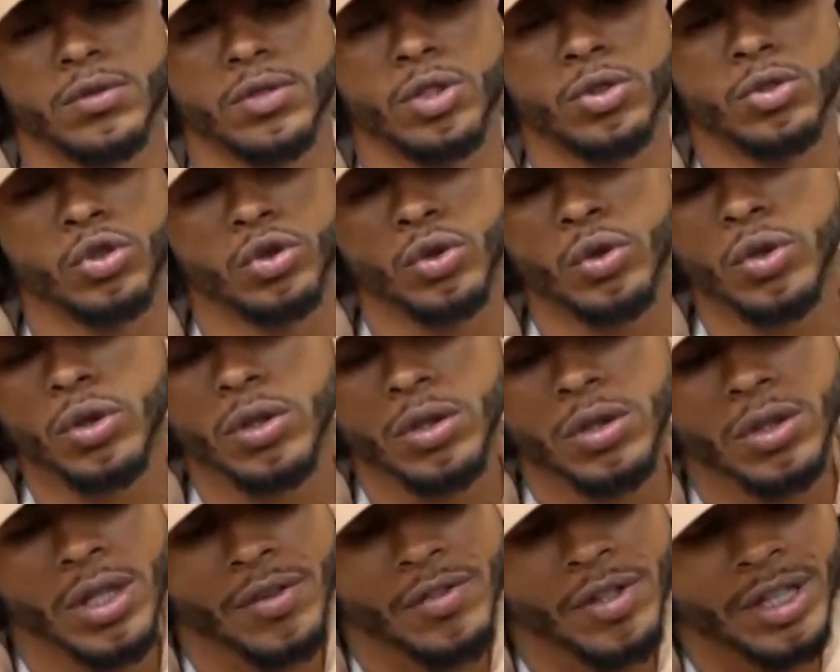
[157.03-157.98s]
Eu
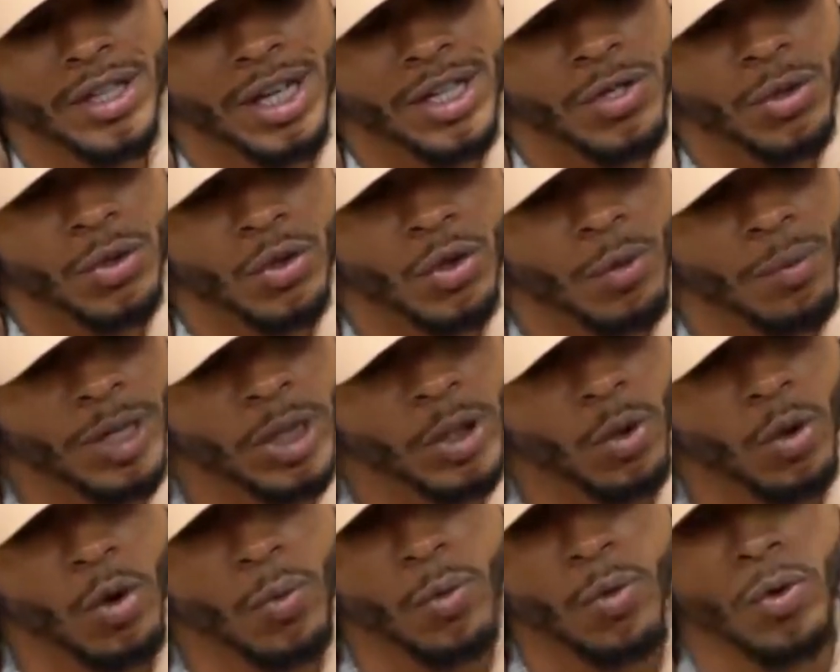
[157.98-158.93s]
sou. Na verdade, eu sou.
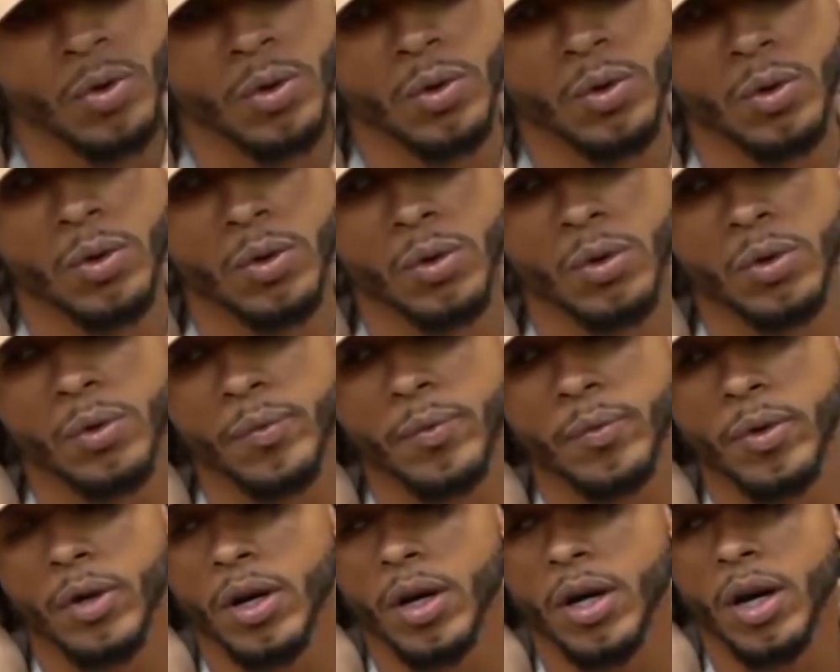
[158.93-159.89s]
Mas como
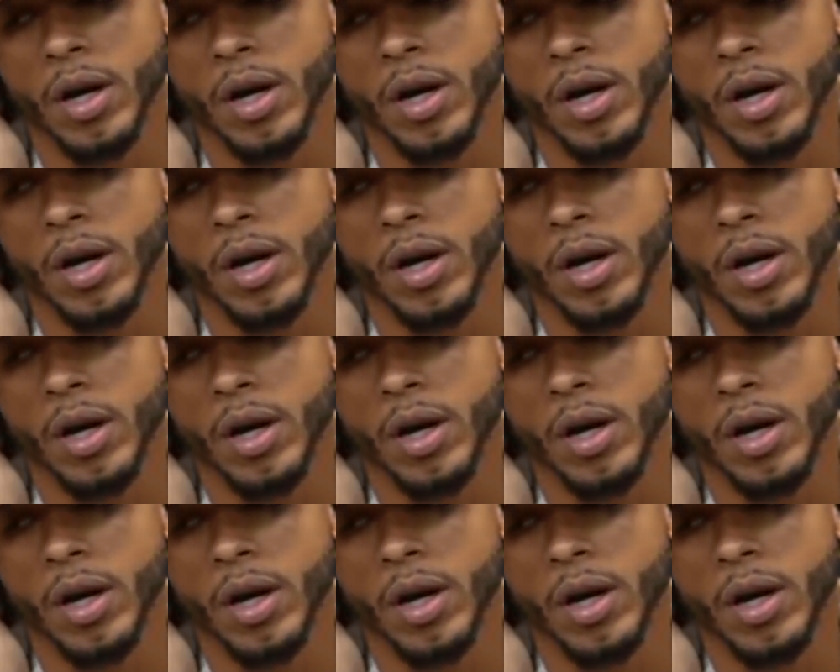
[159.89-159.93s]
